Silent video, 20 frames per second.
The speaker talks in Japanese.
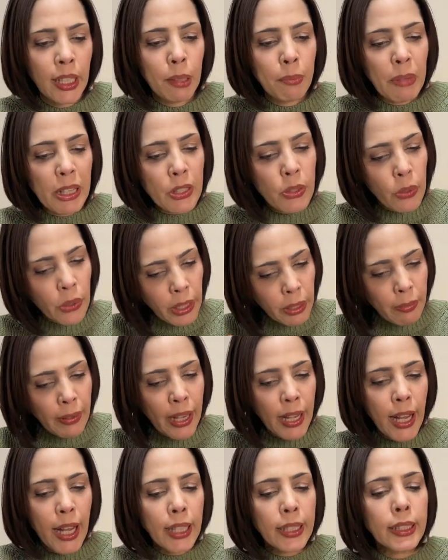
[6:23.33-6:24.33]
まあ、それ
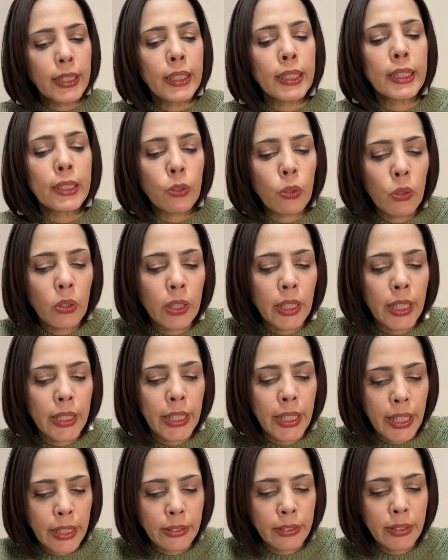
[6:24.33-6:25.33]
は反日国家
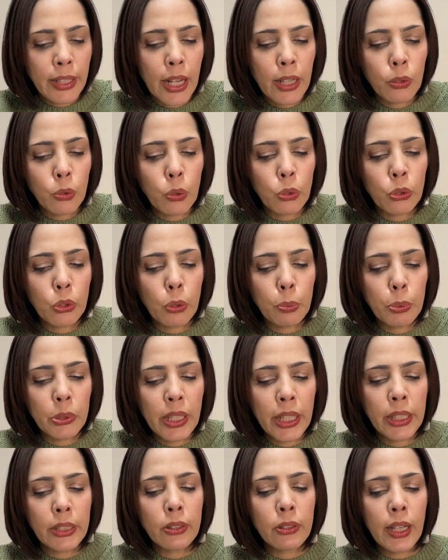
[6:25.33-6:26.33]
である韓国の
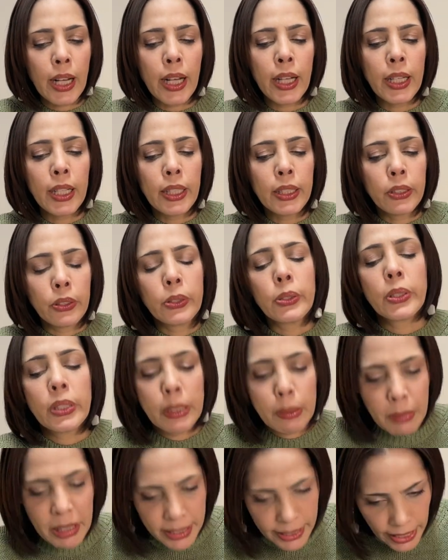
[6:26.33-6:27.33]
プライドが許
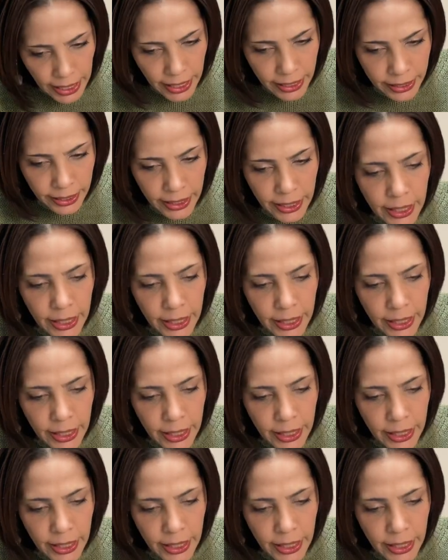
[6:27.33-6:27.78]
しません。